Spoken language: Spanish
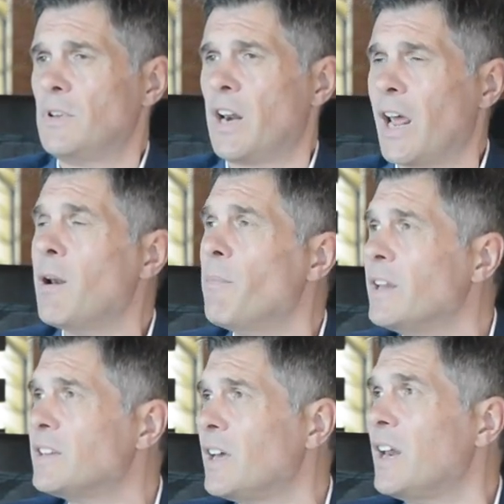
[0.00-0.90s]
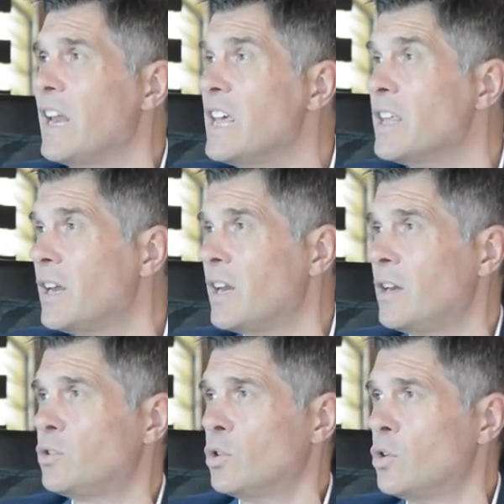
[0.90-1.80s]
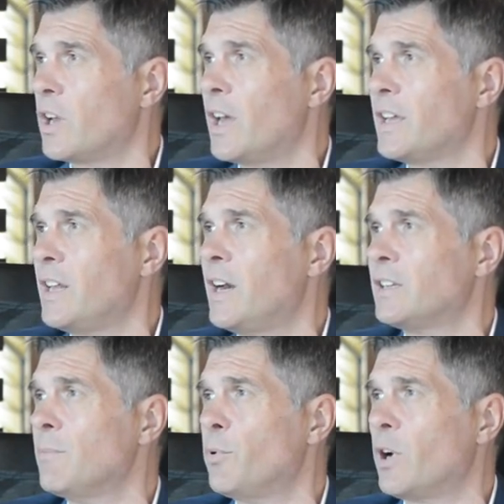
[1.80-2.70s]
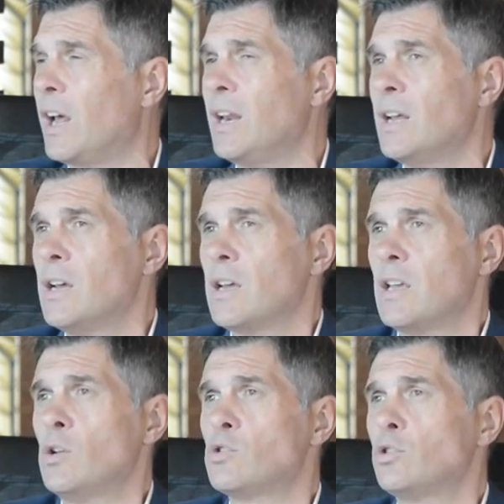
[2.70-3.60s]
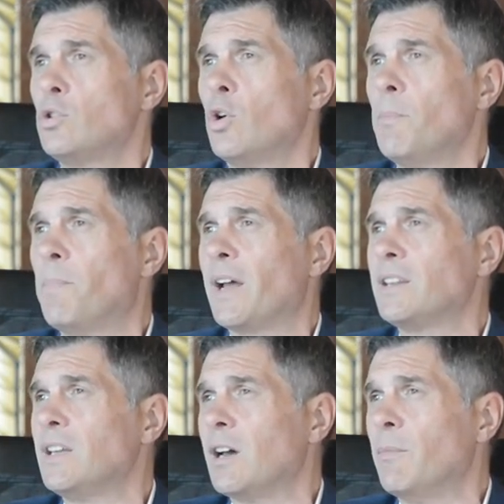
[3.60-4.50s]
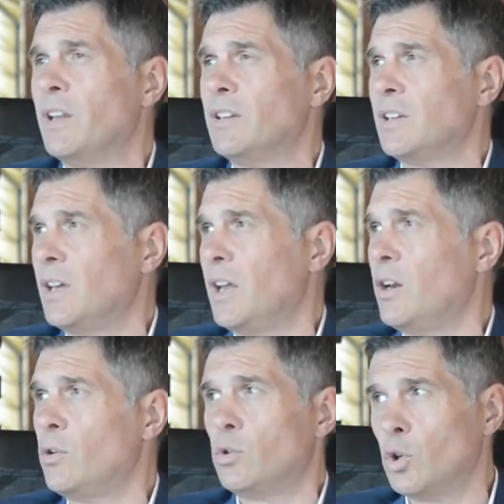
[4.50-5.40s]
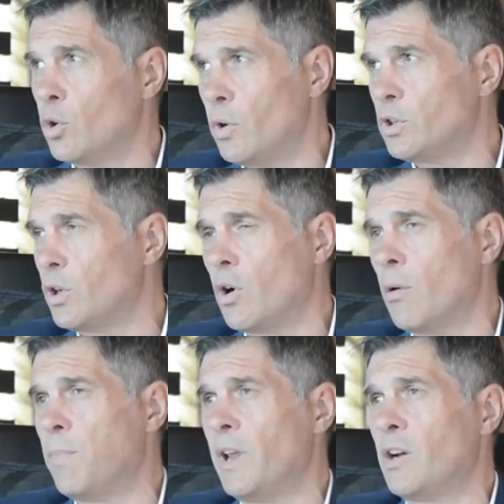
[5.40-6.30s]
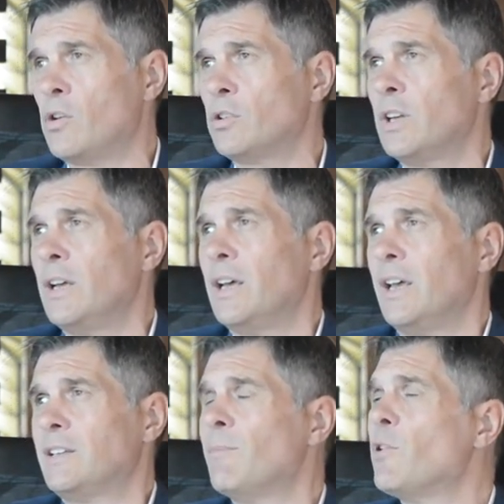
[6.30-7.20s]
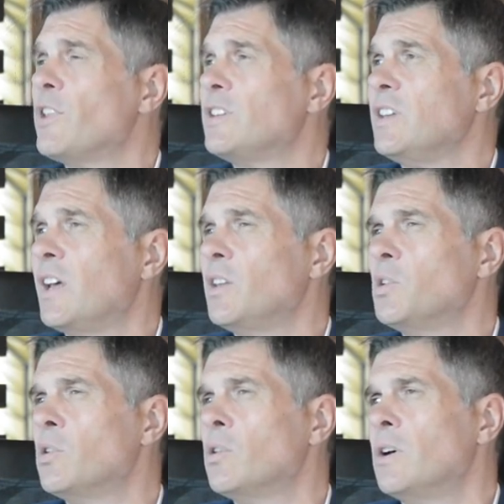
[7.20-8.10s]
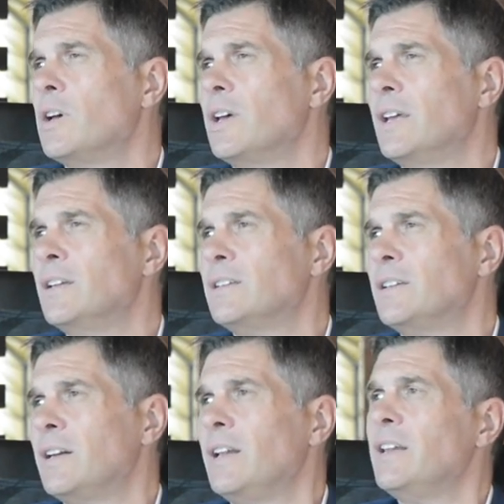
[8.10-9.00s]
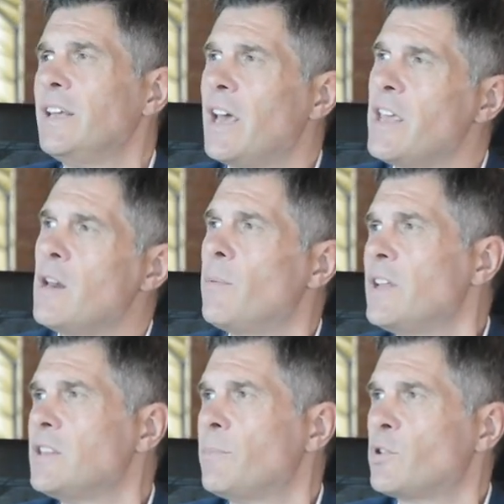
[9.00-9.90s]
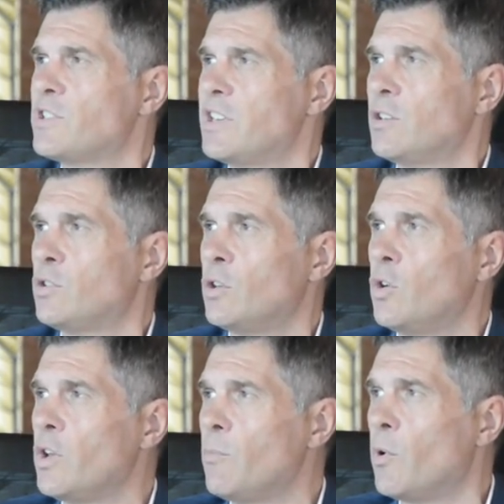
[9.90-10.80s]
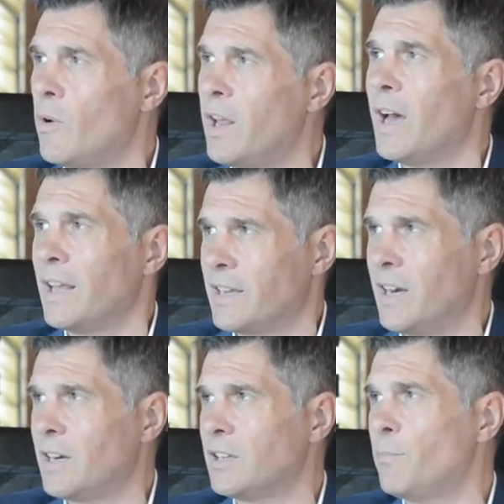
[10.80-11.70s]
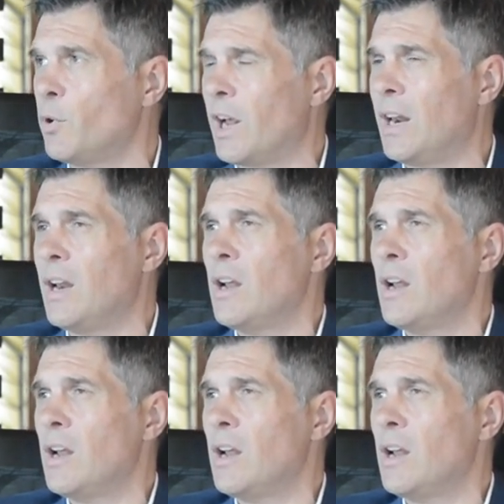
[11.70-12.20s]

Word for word: realmente es líder en todo lo que es alquiler temporal y nosotros hoy prácticamente en todos nuestros complejos estamos destinando entre el 10 y el 20% de los inmuebles a alquiler temporal,